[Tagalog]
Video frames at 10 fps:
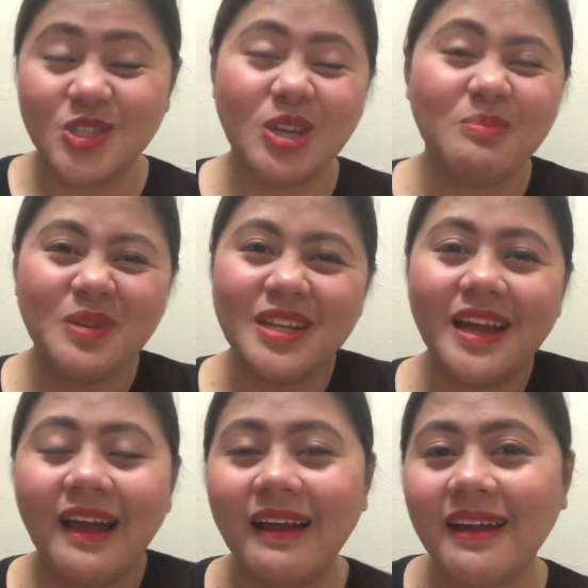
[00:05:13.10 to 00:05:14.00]
syempre,
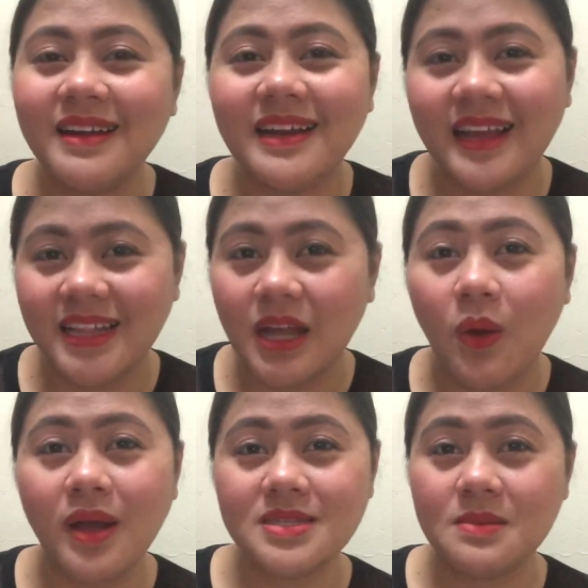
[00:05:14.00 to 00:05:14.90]
nakaka-relate
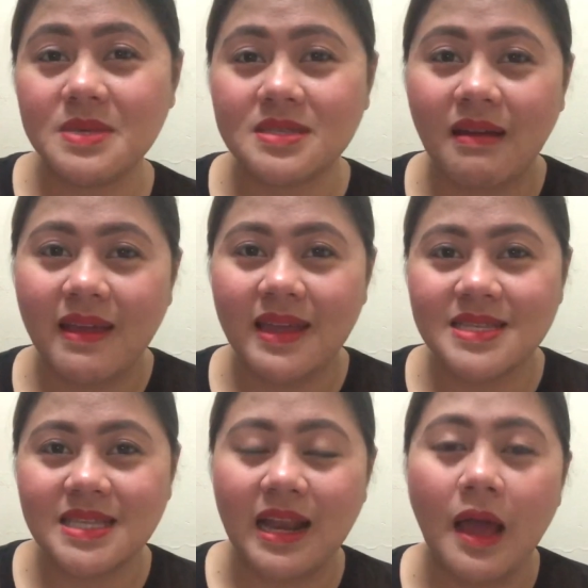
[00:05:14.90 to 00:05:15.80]
ako kasi
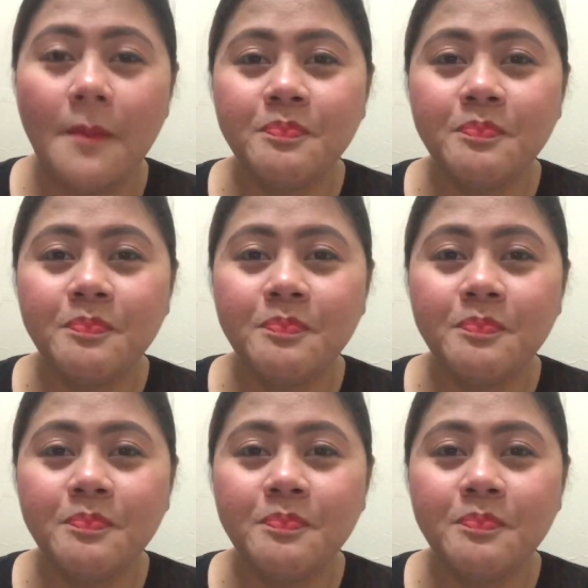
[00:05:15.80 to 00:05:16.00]
Bisaya sila.